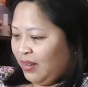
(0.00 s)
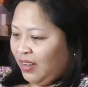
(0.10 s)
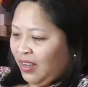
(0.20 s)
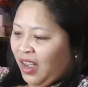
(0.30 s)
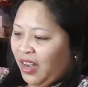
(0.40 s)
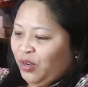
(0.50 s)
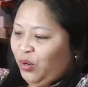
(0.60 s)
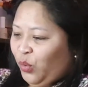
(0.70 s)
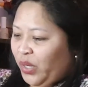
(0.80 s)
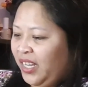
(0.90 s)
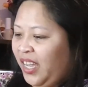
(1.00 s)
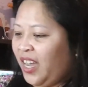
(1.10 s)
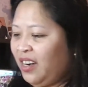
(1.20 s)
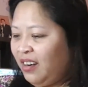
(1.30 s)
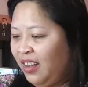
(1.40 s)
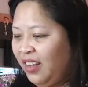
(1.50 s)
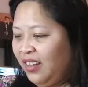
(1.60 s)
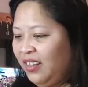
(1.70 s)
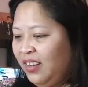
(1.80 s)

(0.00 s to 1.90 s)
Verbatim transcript: Eh, handle with care, ha?